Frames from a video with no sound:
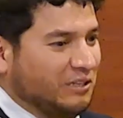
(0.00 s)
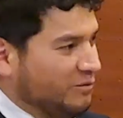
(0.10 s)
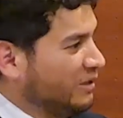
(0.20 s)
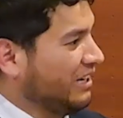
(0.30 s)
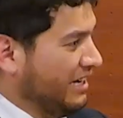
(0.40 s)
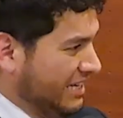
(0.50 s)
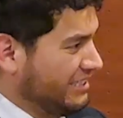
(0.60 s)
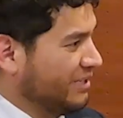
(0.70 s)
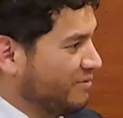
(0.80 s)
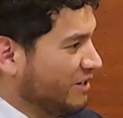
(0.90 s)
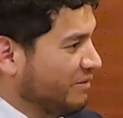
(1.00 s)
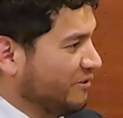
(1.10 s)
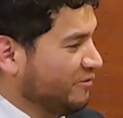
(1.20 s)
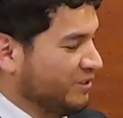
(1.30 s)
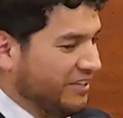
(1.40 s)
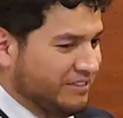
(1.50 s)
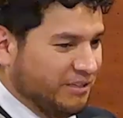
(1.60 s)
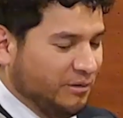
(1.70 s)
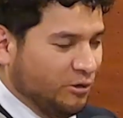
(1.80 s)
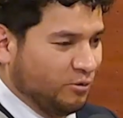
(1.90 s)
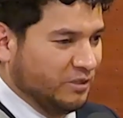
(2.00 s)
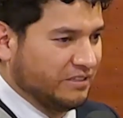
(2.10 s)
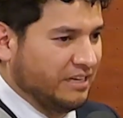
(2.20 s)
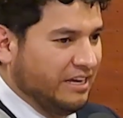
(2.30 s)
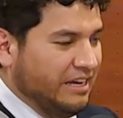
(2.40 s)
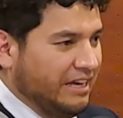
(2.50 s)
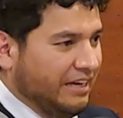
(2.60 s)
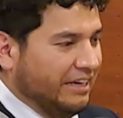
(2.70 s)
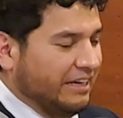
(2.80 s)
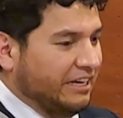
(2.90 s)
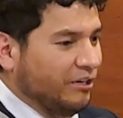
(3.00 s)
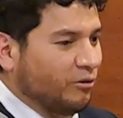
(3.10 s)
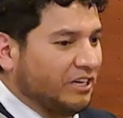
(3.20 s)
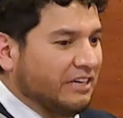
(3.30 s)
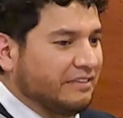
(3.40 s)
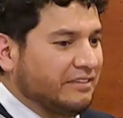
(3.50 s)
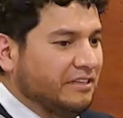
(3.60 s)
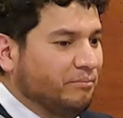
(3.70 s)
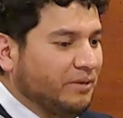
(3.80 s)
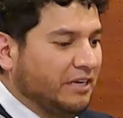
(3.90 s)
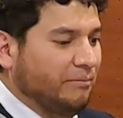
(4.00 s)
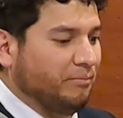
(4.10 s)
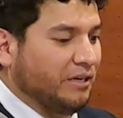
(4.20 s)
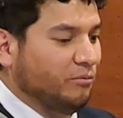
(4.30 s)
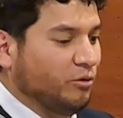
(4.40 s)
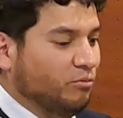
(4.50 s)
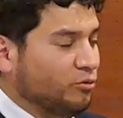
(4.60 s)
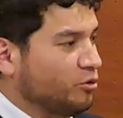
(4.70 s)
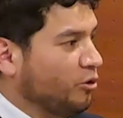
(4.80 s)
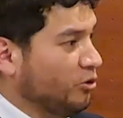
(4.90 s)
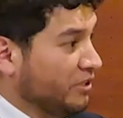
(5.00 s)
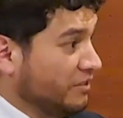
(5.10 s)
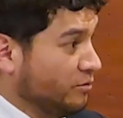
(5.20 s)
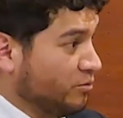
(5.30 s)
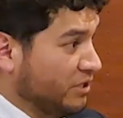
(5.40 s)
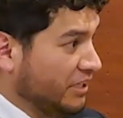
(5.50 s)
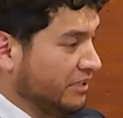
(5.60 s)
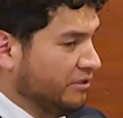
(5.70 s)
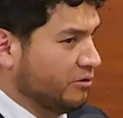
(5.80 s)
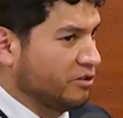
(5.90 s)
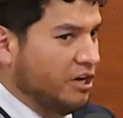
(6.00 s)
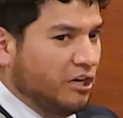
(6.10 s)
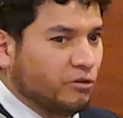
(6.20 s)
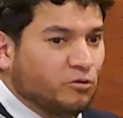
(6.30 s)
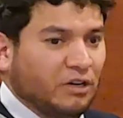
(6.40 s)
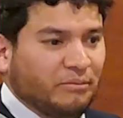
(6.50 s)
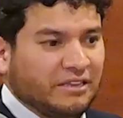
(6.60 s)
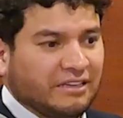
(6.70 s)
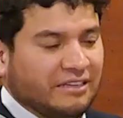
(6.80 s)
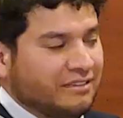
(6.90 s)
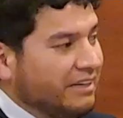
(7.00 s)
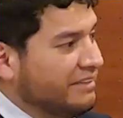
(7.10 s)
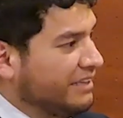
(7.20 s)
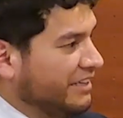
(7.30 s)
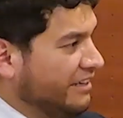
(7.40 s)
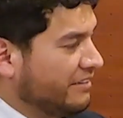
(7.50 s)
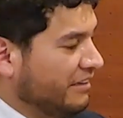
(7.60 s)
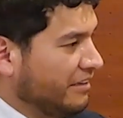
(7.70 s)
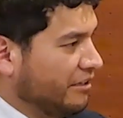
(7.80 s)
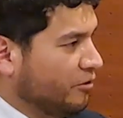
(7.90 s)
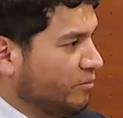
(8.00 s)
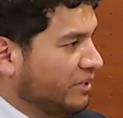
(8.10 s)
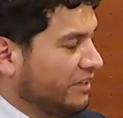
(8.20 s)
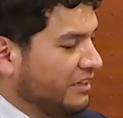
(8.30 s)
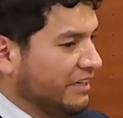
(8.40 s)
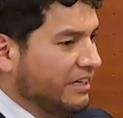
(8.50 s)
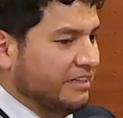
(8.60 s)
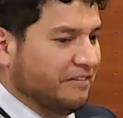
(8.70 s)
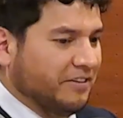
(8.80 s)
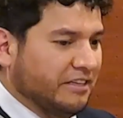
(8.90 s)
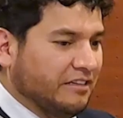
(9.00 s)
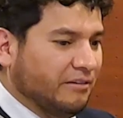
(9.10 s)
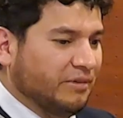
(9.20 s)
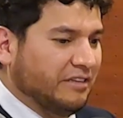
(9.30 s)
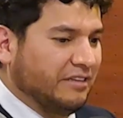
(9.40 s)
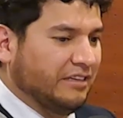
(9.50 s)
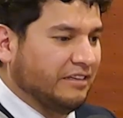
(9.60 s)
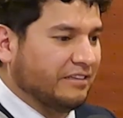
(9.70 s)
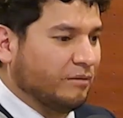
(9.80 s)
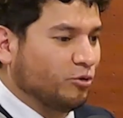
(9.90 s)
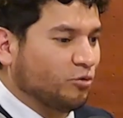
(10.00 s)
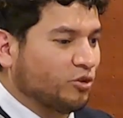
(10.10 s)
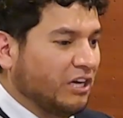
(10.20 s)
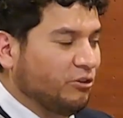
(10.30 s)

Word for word: es, es una... Gracias por la pregunta, estimado Luis. Eh, lo que siempre Premium buscó desde sus inicios no solamente es la enseñanza del idioma, definitivamente estamos